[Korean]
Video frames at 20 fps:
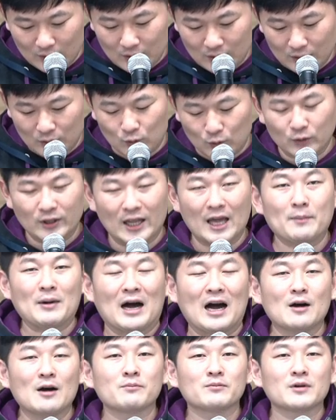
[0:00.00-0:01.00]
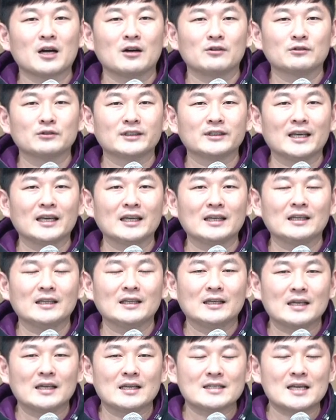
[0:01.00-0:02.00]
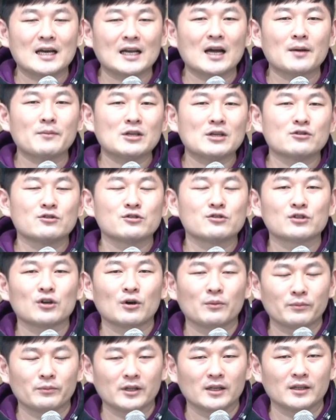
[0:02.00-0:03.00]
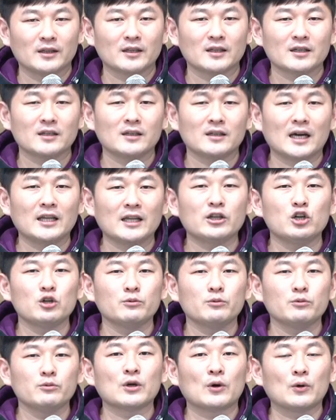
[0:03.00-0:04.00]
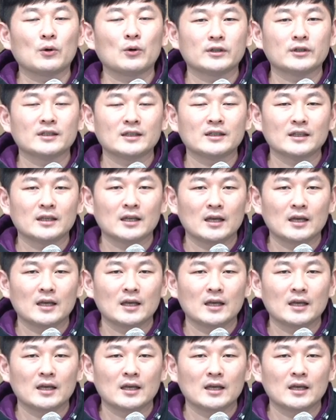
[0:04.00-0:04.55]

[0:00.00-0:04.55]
또 내 마음 가운데 사람이 줄 수 없는 그 하늘로부터 오는